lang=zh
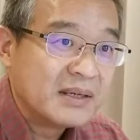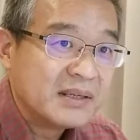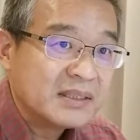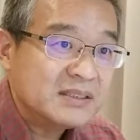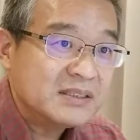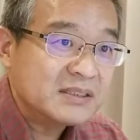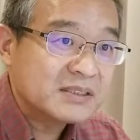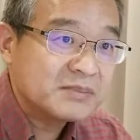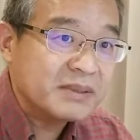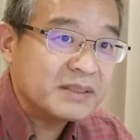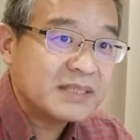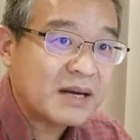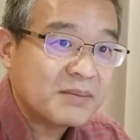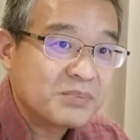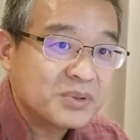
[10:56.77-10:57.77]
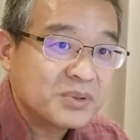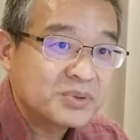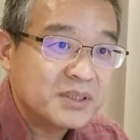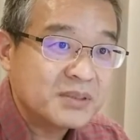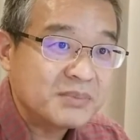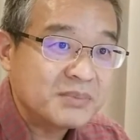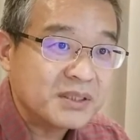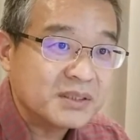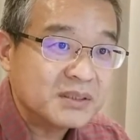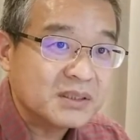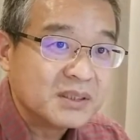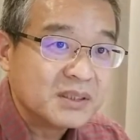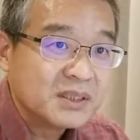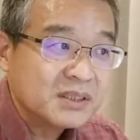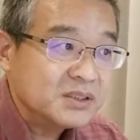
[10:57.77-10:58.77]
以资本家剥削的名义，
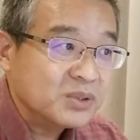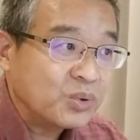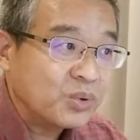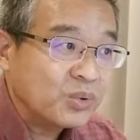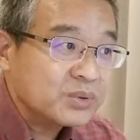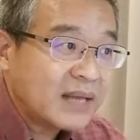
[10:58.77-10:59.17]
以宏